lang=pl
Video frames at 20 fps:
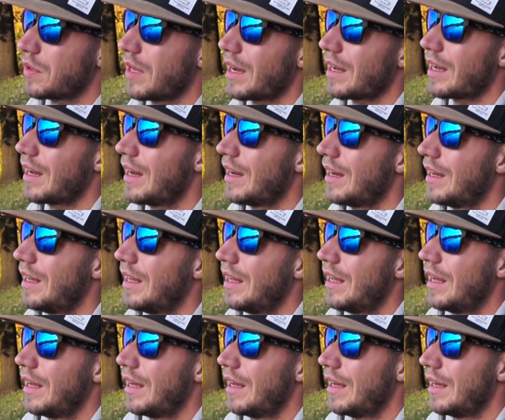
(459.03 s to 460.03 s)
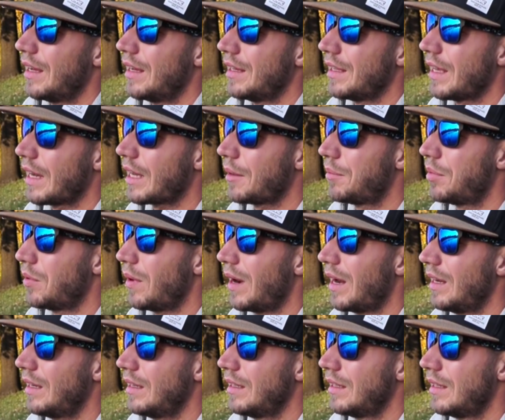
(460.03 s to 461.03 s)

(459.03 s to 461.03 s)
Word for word: jaka, e, jaka była.